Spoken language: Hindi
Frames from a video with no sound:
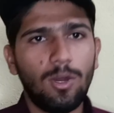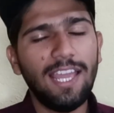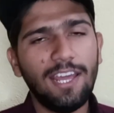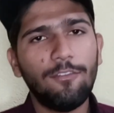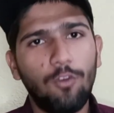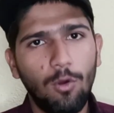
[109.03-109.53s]

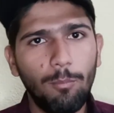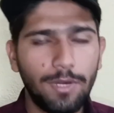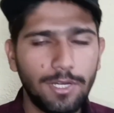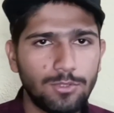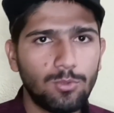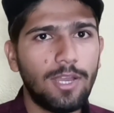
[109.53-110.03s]
हाँ फॉर्म
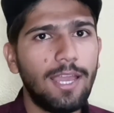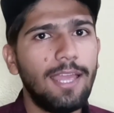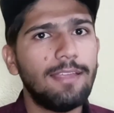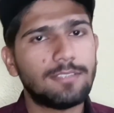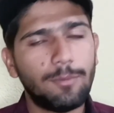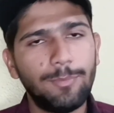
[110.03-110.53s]
भर चुका है
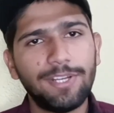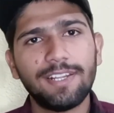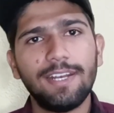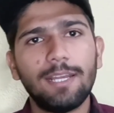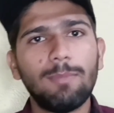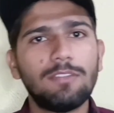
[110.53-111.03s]
सबमिट
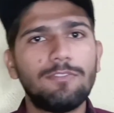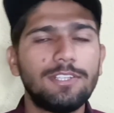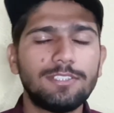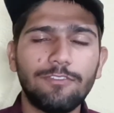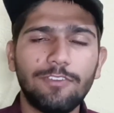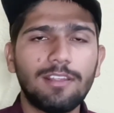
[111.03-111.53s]
करने के बाद फिर
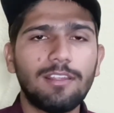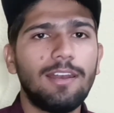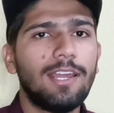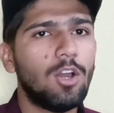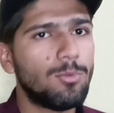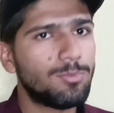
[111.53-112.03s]
से फिल
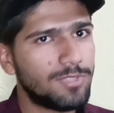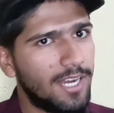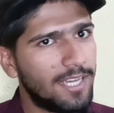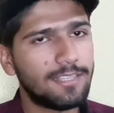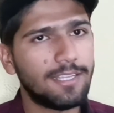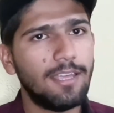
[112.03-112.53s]
करने का ऑप्शन आ
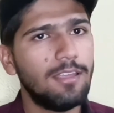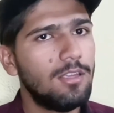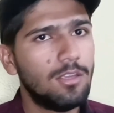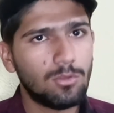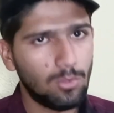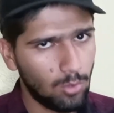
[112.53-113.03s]
जाता है
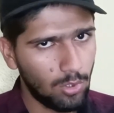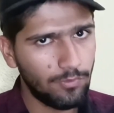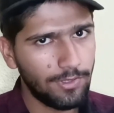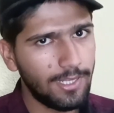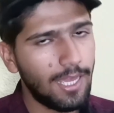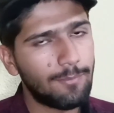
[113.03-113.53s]
तो डोंट
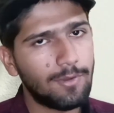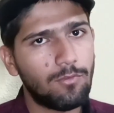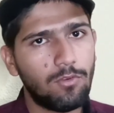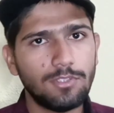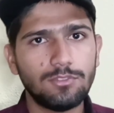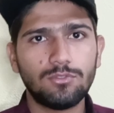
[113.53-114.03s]
फेरी आपका
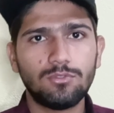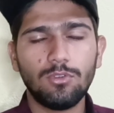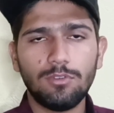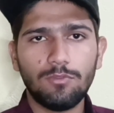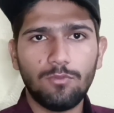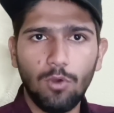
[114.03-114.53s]
फर्स्ट
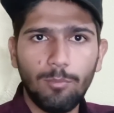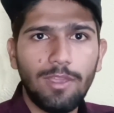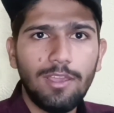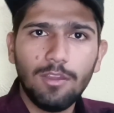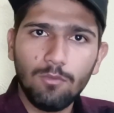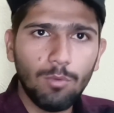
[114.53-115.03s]
फॉर्म है
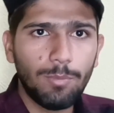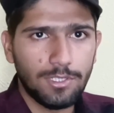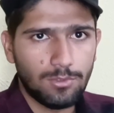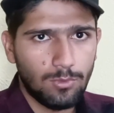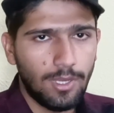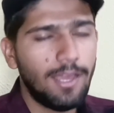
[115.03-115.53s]
वो भर
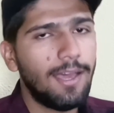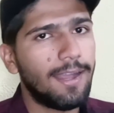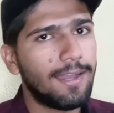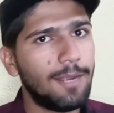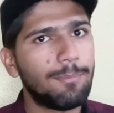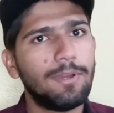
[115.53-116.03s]
चुका है
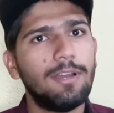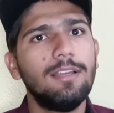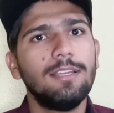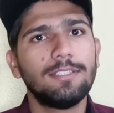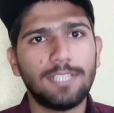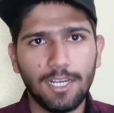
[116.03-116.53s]
अगर आपका
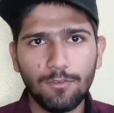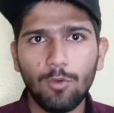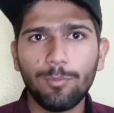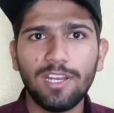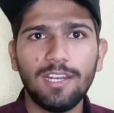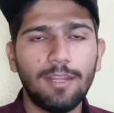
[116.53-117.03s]
सेकेंड
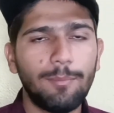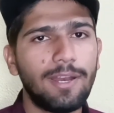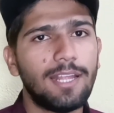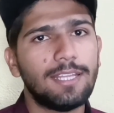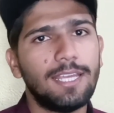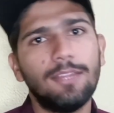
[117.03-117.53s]
फॉर्म के लिए नंबर
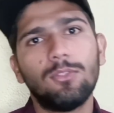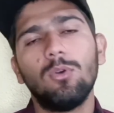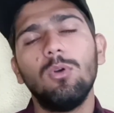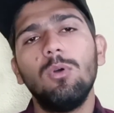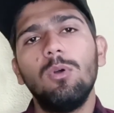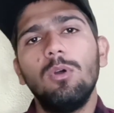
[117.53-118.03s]
आता है
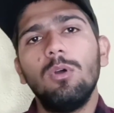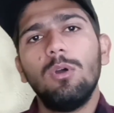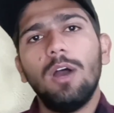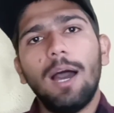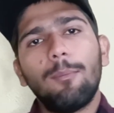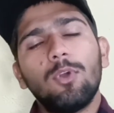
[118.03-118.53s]
तो
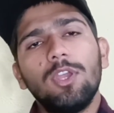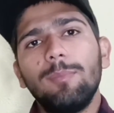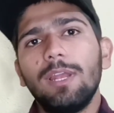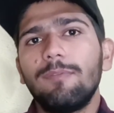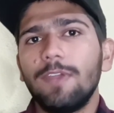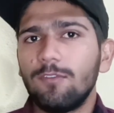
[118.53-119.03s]
आपको
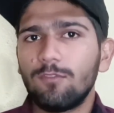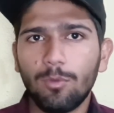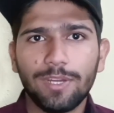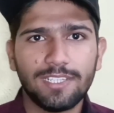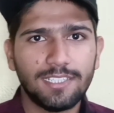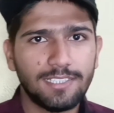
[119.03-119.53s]
ईमेल पे इन्फॉर्म
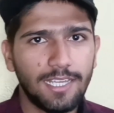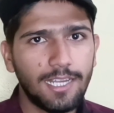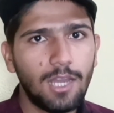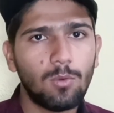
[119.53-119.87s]
कर दिया जाएगा और